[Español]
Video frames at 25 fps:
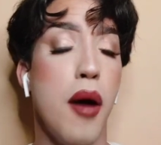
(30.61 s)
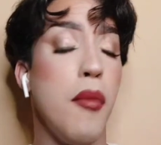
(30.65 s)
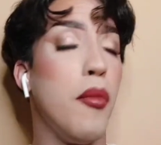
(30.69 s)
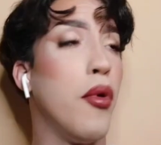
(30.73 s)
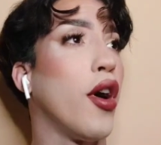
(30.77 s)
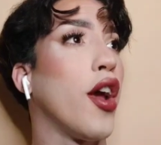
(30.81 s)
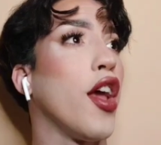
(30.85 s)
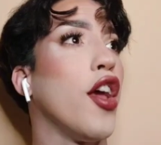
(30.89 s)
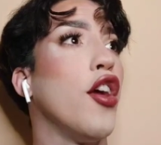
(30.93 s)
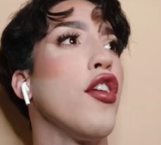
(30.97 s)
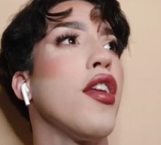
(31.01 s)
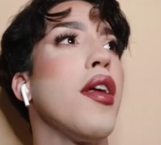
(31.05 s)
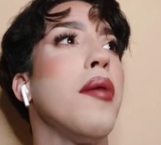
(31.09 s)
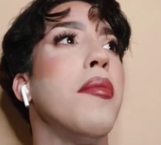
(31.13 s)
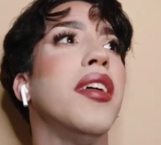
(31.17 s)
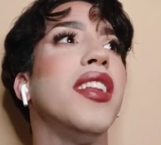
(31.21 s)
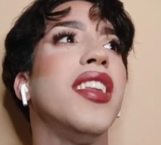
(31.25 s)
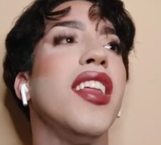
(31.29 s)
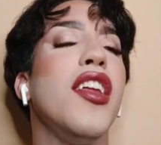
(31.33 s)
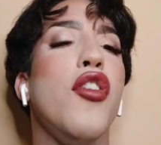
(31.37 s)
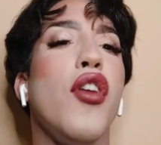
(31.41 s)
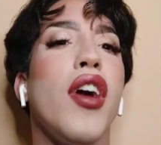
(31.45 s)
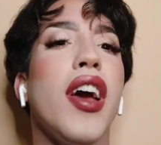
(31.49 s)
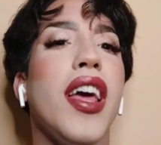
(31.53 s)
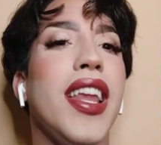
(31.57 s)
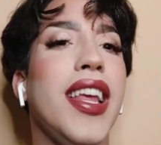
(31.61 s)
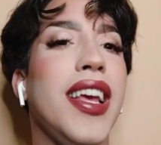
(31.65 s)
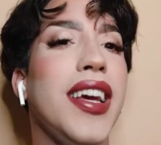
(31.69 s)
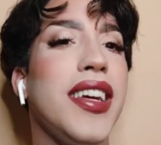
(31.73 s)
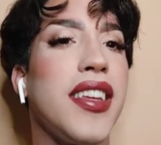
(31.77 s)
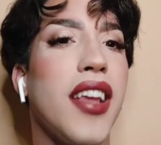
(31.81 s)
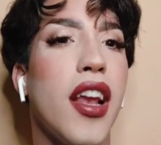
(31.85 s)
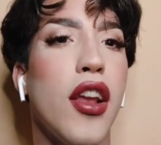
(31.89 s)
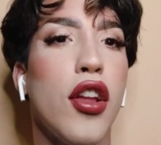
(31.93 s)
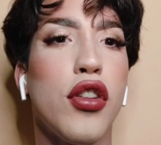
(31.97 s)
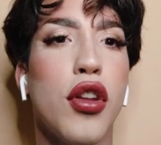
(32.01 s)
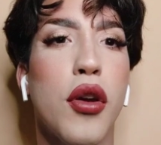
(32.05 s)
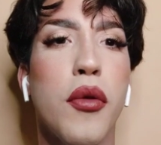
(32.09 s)
Porque yo realmente no quería
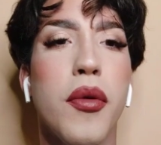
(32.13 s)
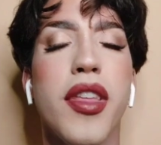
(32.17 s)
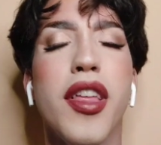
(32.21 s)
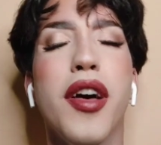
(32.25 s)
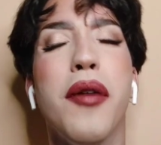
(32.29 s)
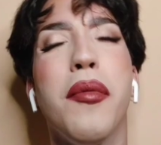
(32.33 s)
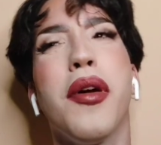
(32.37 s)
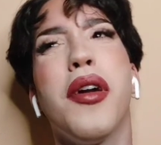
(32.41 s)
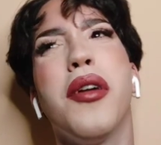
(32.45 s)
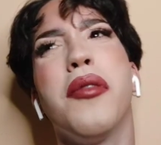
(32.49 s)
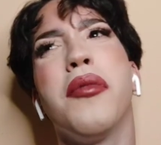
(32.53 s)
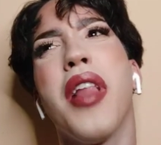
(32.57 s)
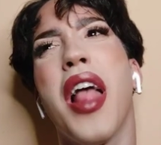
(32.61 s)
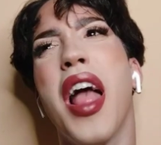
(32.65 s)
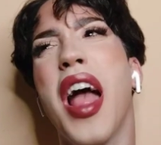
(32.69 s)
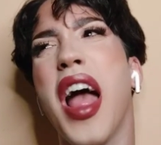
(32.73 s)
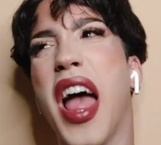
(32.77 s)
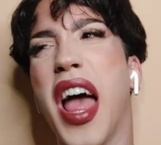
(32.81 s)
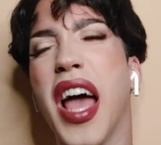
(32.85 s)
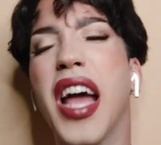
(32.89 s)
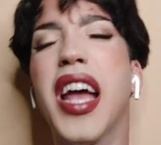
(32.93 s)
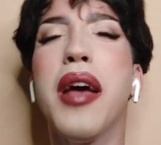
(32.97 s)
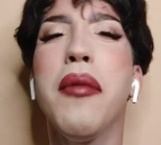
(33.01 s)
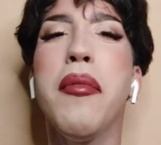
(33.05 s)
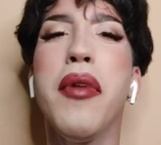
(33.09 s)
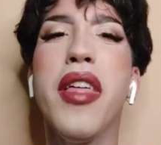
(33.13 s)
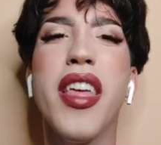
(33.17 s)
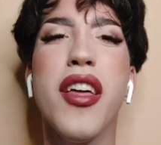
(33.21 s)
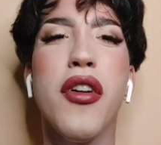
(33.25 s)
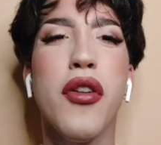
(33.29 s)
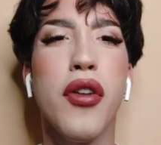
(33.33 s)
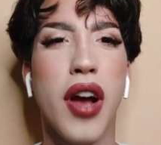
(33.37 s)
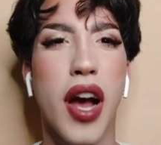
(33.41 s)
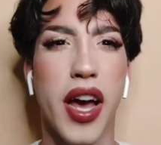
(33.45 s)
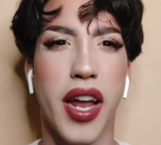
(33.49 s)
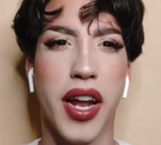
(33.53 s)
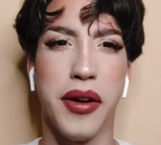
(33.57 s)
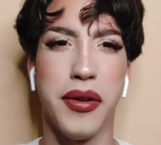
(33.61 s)
hacerle otro video, pero es que me
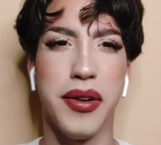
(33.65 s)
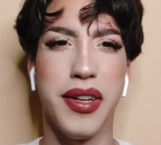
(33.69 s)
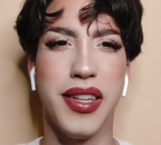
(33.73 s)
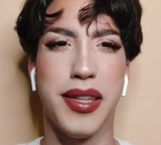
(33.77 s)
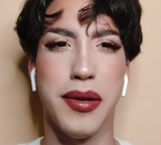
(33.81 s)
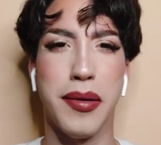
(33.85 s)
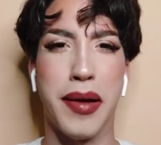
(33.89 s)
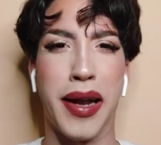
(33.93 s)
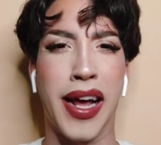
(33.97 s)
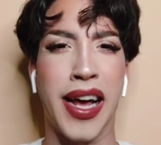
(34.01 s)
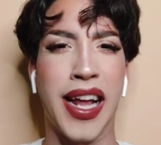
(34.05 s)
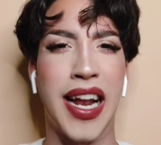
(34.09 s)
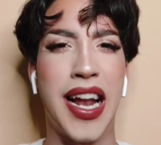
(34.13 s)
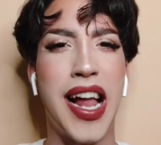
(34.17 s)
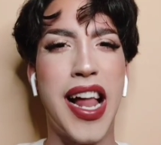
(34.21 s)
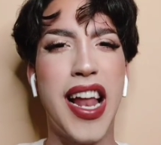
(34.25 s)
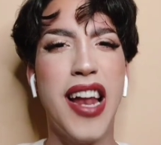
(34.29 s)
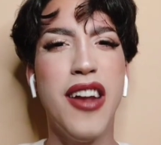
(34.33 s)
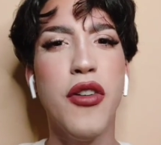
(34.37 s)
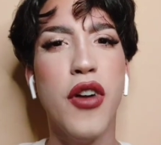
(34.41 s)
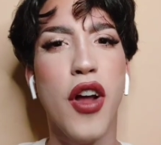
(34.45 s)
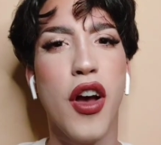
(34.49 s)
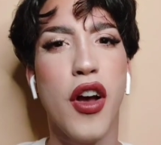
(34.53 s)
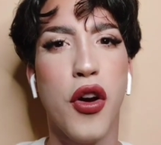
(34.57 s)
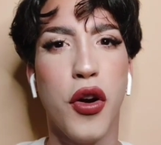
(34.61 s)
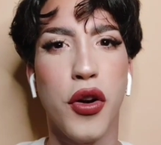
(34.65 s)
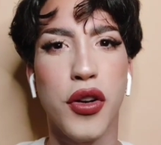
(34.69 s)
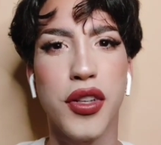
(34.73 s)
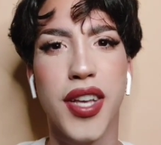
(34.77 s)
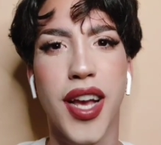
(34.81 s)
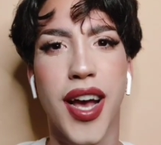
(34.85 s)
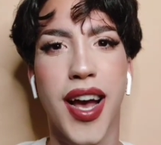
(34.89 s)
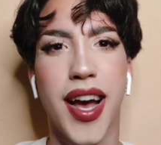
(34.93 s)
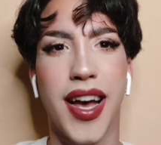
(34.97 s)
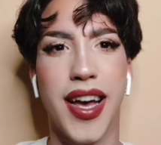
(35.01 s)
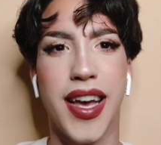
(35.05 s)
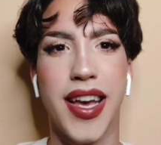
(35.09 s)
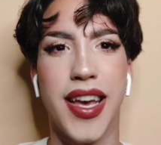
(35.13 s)
dieron ganas, ¿viste? Para aclararle unas
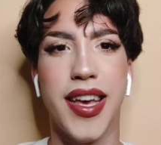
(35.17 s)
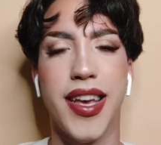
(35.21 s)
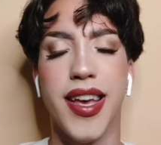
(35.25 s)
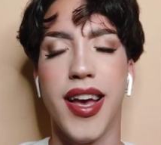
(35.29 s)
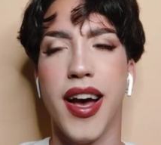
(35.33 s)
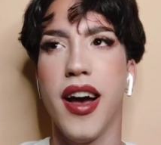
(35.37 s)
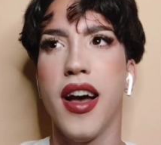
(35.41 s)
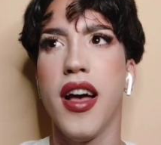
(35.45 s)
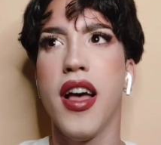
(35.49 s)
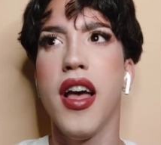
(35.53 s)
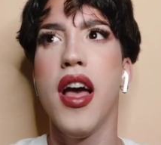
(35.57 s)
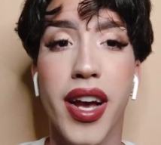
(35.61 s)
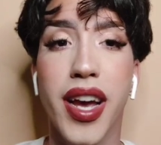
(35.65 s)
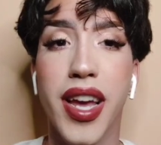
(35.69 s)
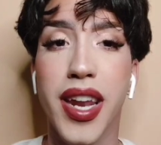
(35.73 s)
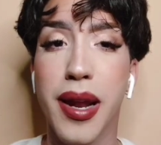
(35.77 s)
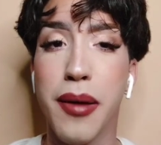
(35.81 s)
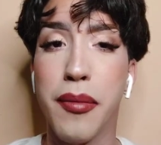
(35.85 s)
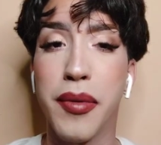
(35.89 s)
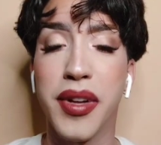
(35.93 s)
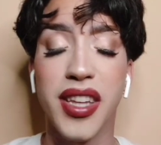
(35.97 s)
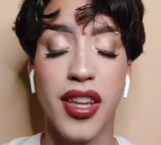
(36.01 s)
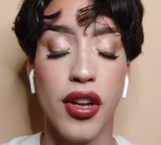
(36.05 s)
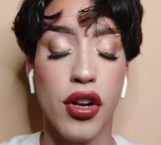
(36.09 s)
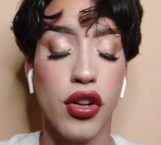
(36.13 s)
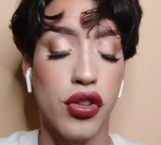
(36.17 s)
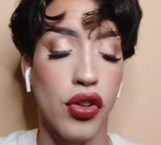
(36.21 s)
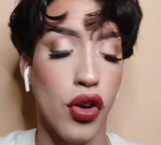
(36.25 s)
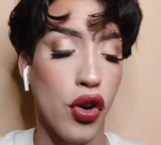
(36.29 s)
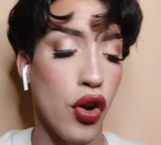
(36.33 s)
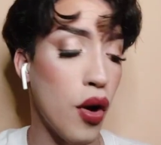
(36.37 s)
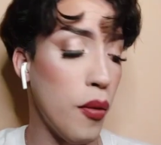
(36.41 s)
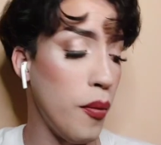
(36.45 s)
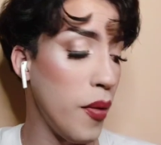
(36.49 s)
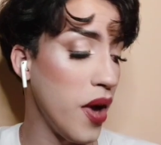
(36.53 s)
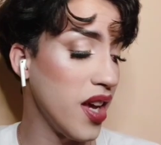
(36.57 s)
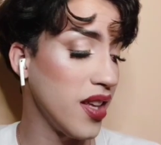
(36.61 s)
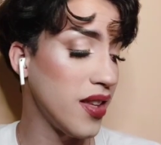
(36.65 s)
cosas a ella, que realmente no son
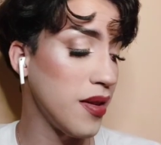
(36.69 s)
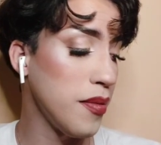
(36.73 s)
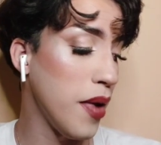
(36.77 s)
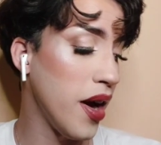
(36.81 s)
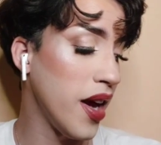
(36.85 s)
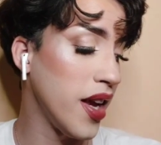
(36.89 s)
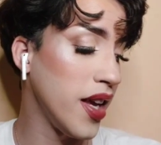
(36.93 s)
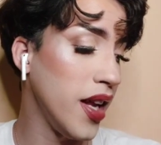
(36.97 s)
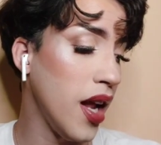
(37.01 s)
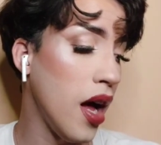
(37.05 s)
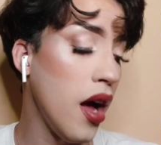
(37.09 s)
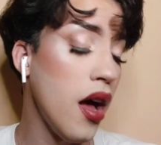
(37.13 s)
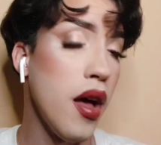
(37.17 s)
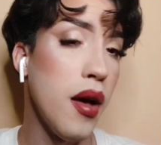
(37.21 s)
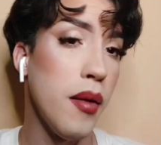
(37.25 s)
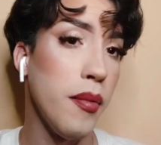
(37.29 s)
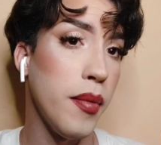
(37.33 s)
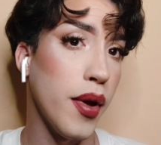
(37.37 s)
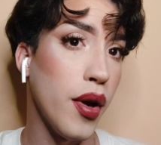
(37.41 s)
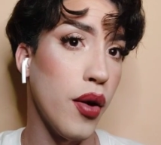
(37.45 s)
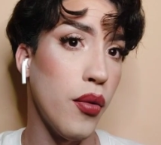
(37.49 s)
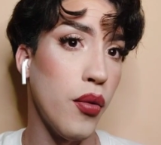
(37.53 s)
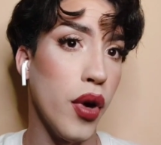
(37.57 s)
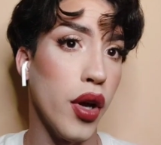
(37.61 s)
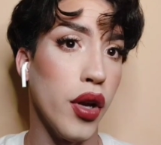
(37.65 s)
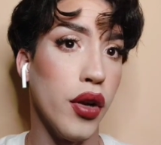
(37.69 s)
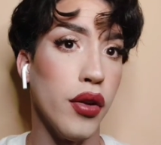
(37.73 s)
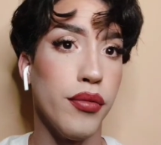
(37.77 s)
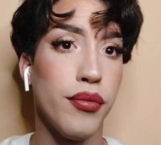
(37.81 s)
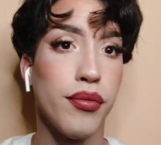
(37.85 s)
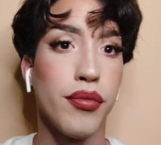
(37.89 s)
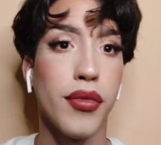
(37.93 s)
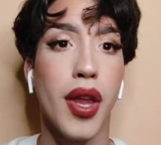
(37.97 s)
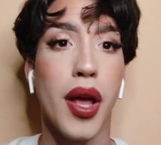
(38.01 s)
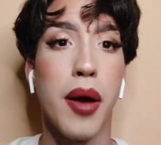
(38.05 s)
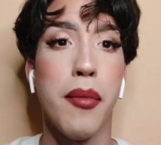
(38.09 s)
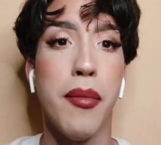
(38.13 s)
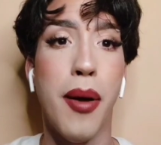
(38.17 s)
como ella se imagina. Pero bueno,
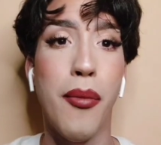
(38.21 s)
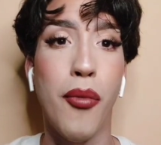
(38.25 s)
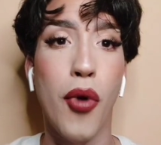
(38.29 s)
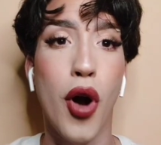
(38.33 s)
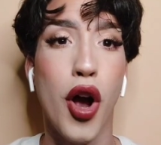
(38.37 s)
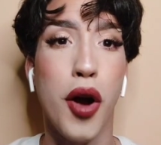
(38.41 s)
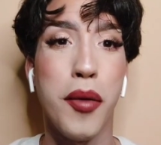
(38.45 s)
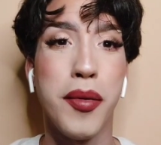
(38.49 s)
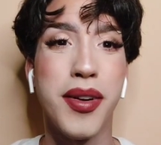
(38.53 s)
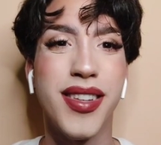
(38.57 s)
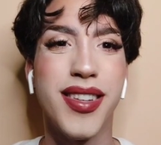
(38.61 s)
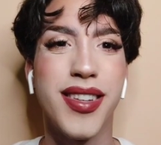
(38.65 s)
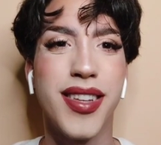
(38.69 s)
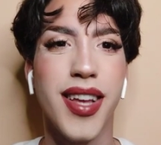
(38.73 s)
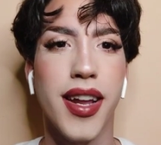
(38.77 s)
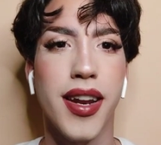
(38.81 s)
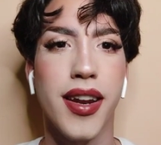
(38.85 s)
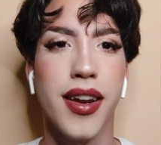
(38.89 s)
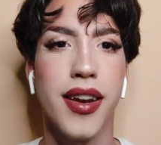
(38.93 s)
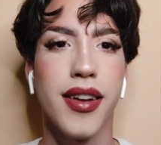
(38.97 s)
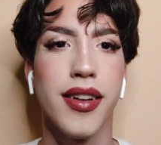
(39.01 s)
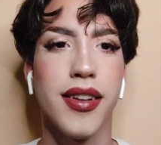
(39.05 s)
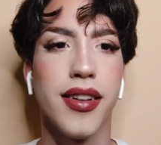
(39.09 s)
vamos a comenzar.